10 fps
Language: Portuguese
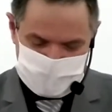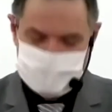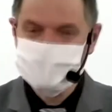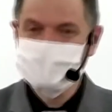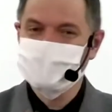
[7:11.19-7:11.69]

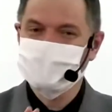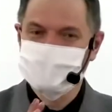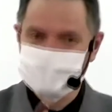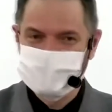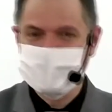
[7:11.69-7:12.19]
dos
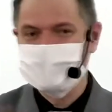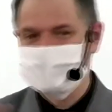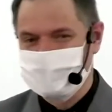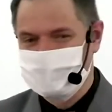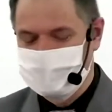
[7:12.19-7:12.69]
versículos
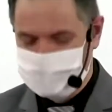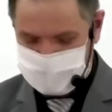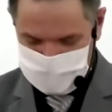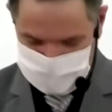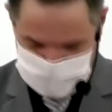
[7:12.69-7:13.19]
10 ao
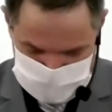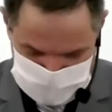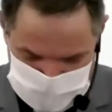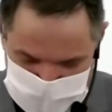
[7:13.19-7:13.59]
versículo 20.